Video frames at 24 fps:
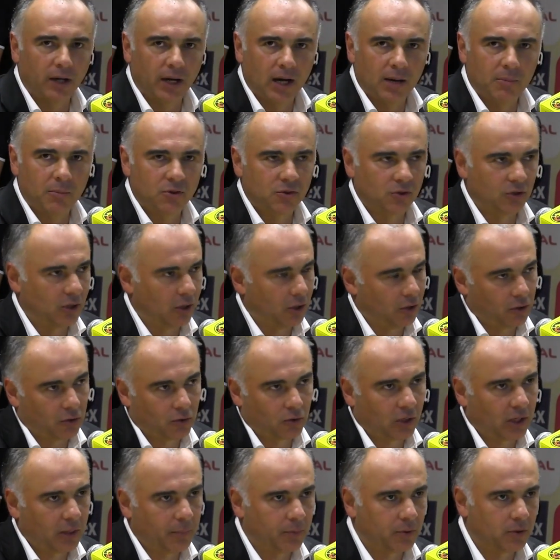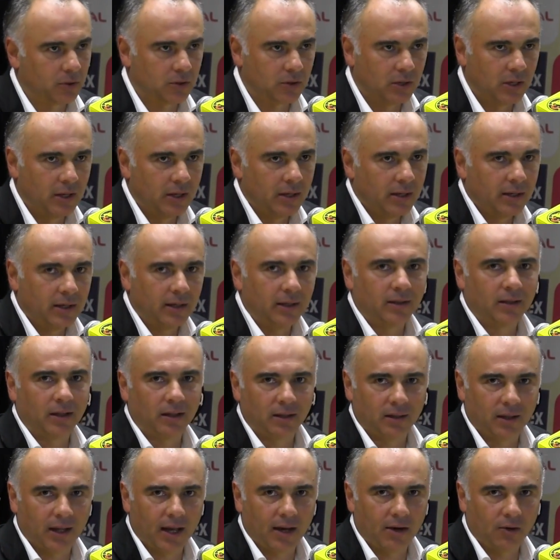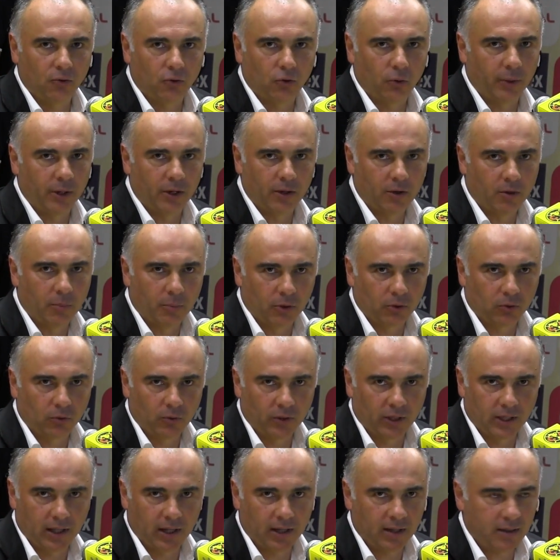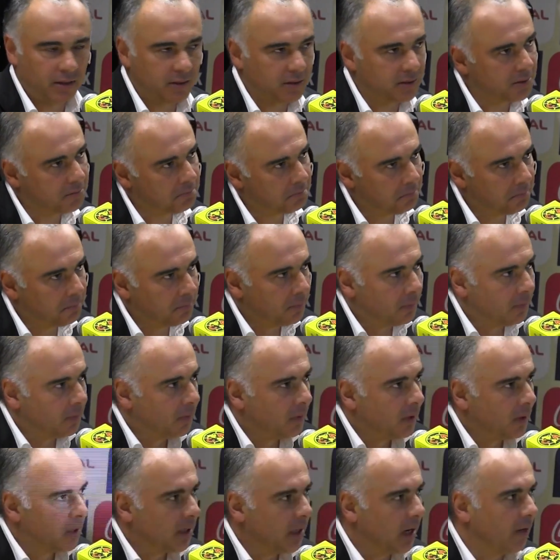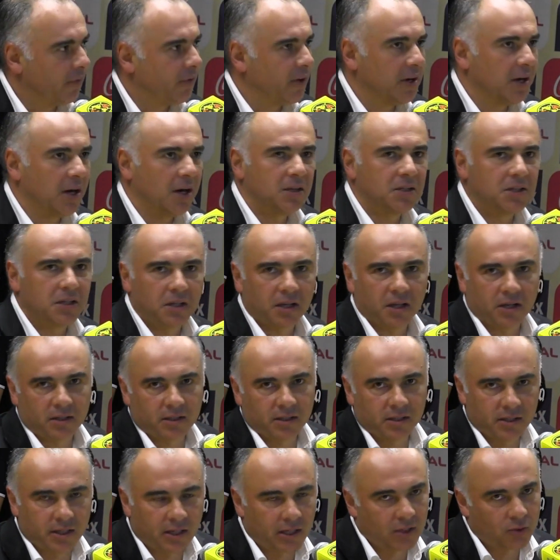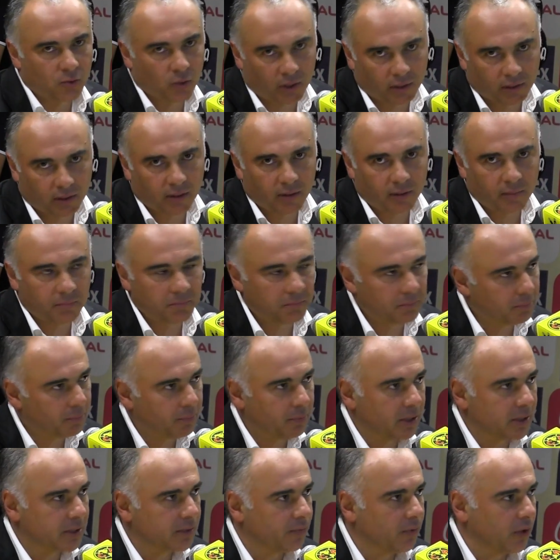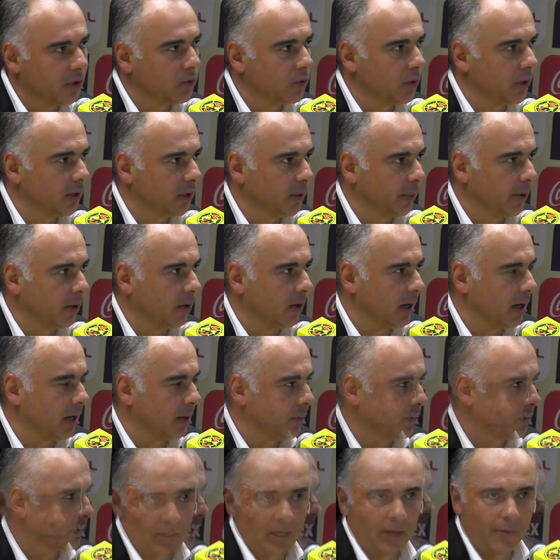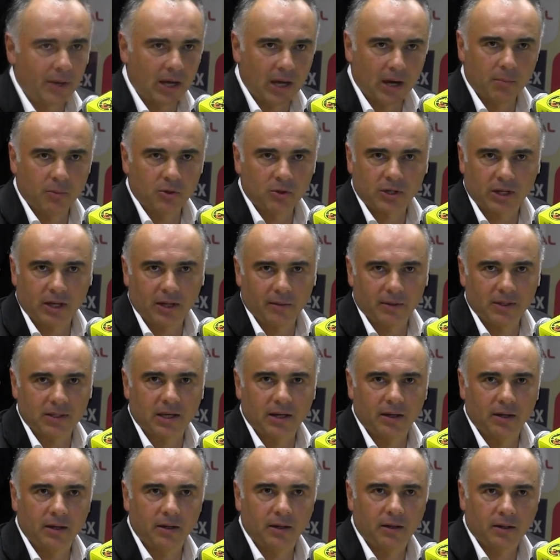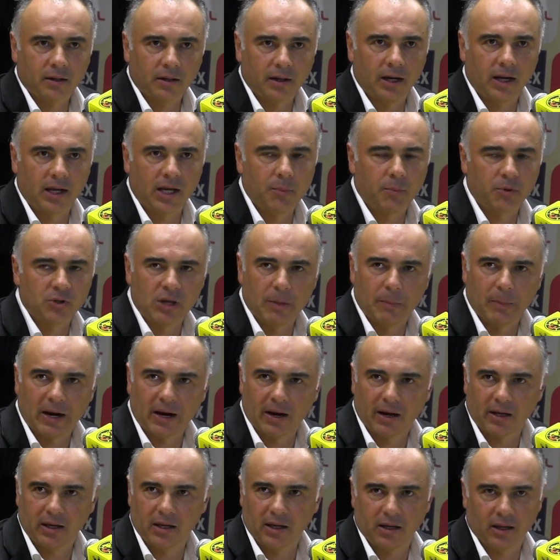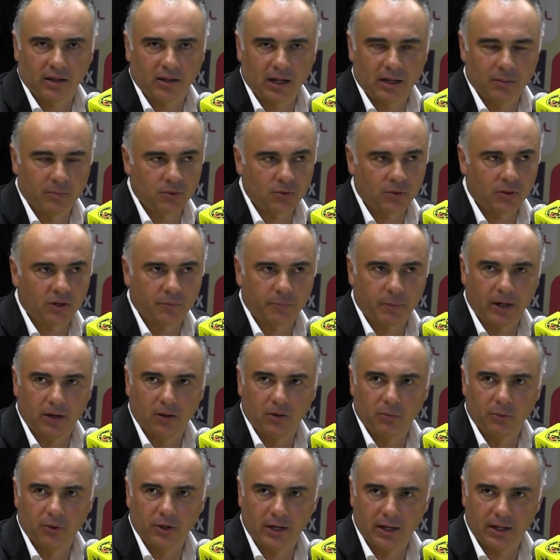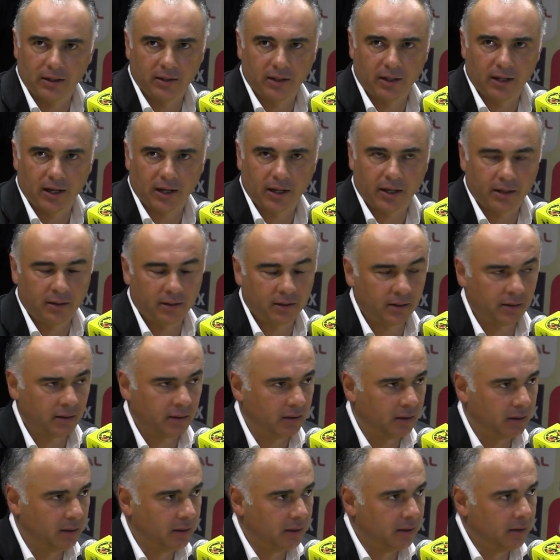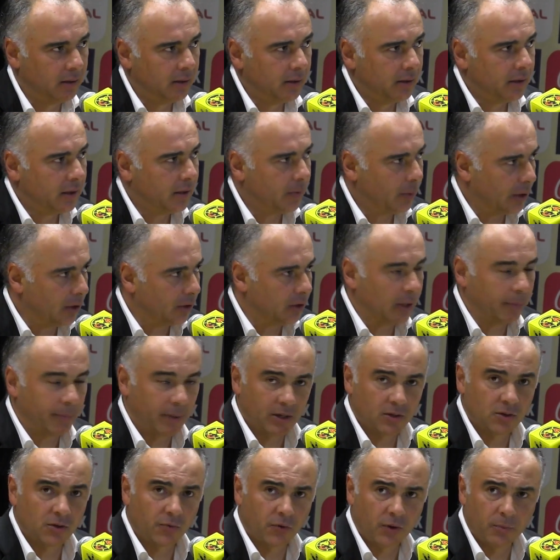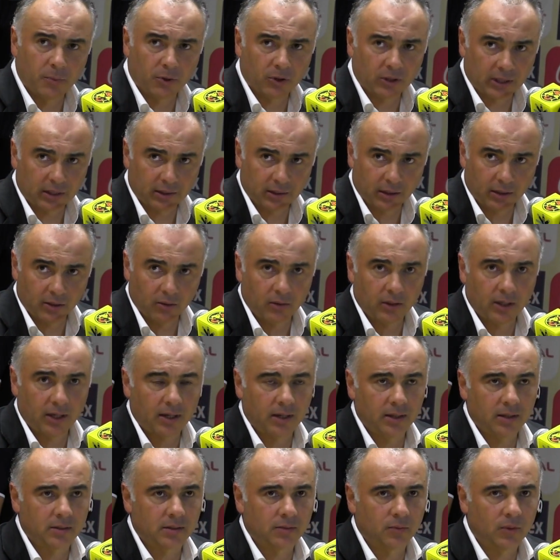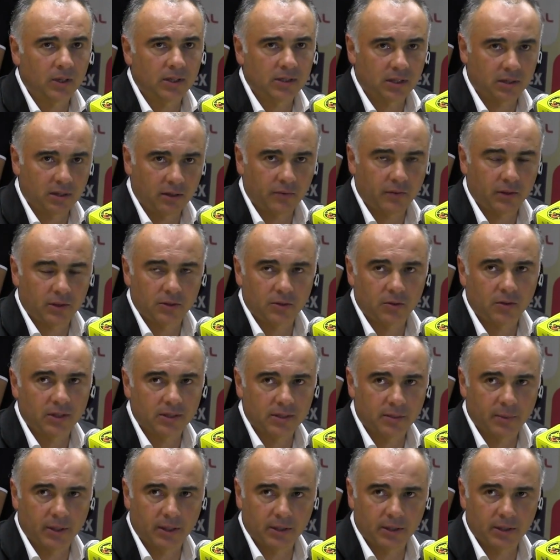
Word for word: digamos, donde los dos equipos intentaron, tuvieron oportunidades. Y al final, si quieres decirle suerte, pues fue suerte, pero ganamos. Sabíamos cada vez que, que, el equipo se para aquí que tenemos un respaldo muy grande de la gente. Y bueno, también eso fue importante, ¿no? Darles una satisfacción que se